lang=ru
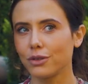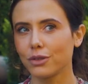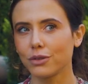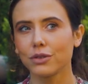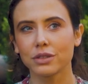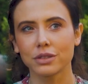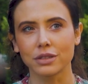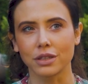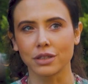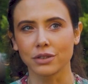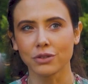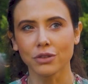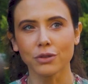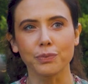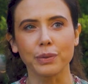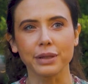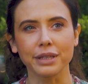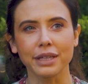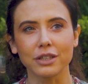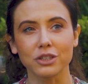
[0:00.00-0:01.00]
в другую страну и
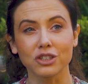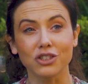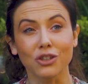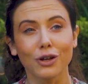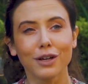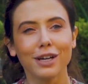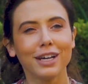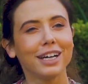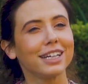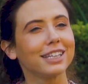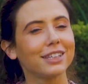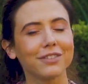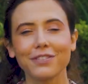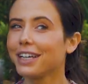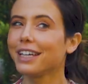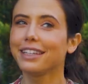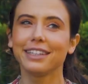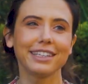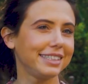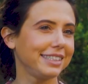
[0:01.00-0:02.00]
понять, что
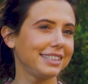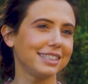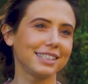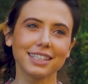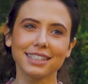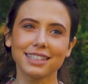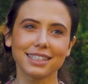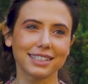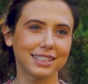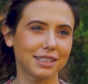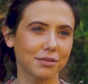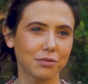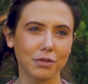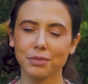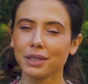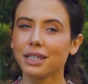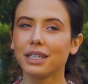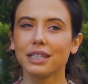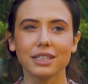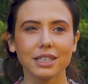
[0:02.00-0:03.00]
твои достижения с того
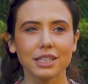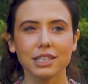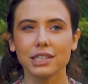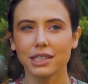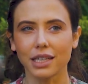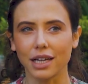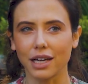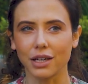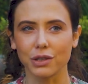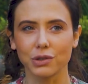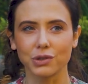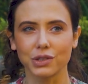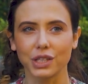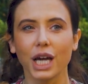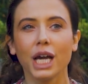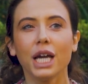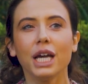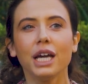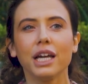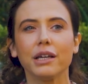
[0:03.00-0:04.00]
мира не считаются.
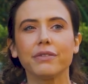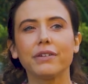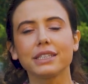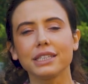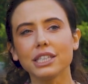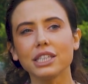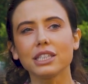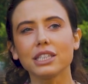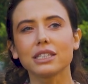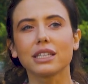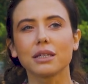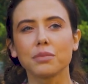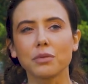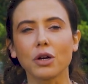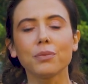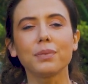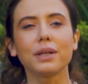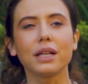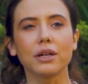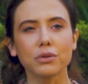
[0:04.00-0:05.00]
И фактически
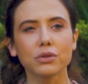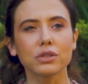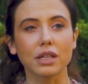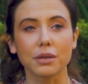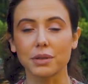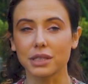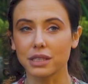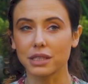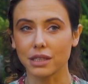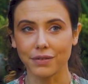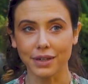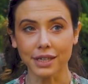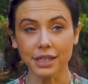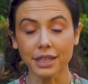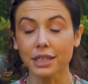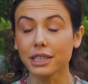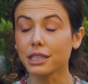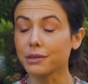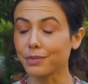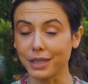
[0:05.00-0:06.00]
мое белорусское
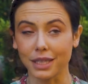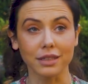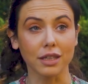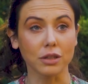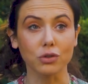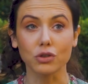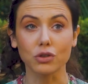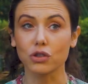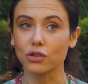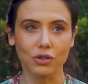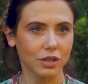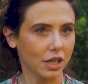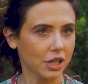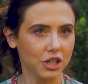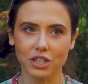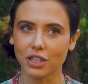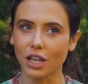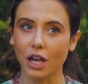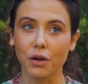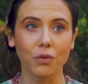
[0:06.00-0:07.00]
образование, несмотря на то, что я
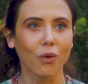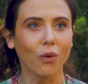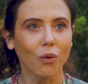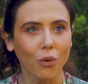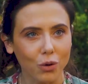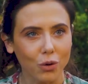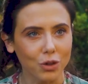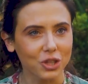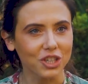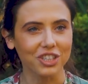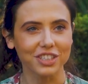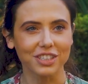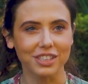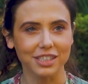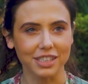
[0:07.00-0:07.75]
считаю его очень